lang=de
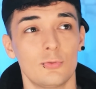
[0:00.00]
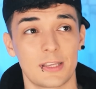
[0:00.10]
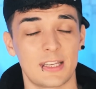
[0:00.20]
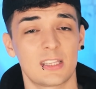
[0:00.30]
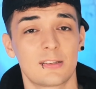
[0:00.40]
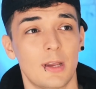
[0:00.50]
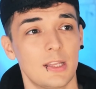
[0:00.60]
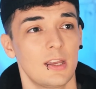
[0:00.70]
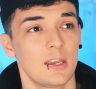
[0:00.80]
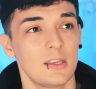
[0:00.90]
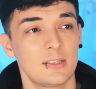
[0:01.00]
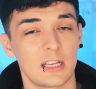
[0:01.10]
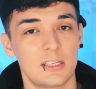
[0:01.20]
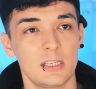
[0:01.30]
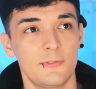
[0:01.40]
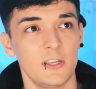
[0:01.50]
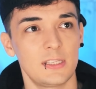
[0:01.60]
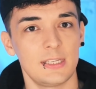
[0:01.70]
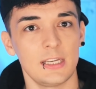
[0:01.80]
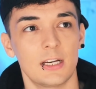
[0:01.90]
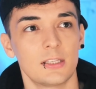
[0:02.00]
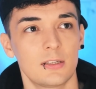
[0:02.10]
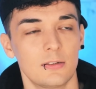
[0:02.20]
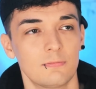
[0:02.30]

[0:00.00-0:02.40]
übersetzt mit satisfiziert